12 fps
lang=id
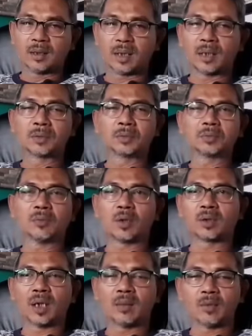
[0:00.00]
dan
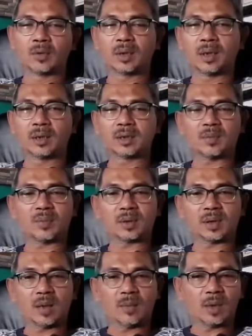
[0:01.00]
model-model
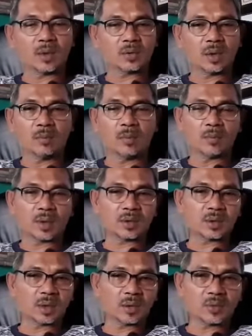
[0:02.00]
seperti apa yang suka
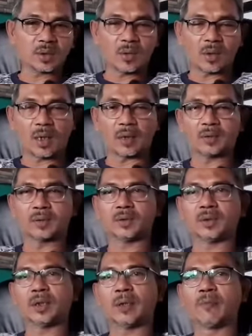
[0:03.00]
mempersekusi orang gitu.